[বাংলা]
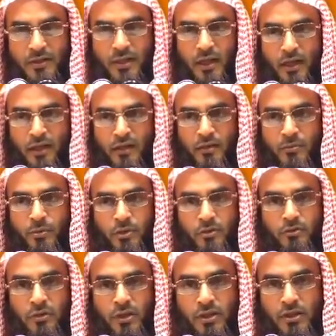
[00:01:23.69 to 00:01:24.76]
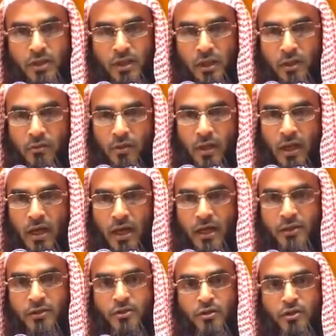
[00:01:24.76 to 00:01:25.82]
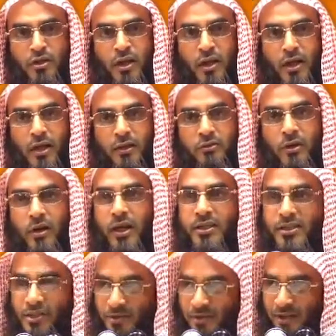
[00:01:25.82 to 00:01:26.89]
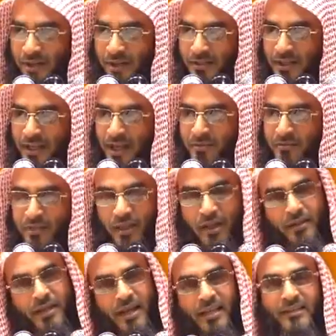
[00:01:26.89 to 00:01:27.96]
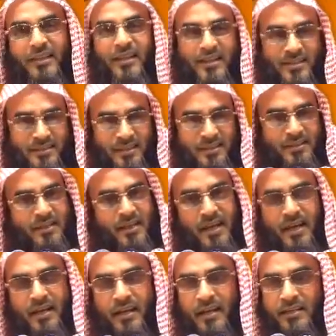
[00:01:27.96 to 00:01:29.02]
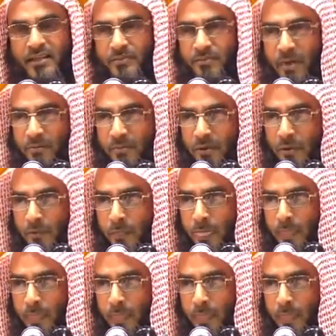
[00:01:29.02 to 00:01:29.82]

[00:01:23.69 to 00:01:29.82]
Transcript: যারা নিরপেক্ষ দৃষ্টি নিয়ে কোরআন সন্না তলাশ করে যে আমি হেদায়তের রাস্তা আছে যার কাছে পাবো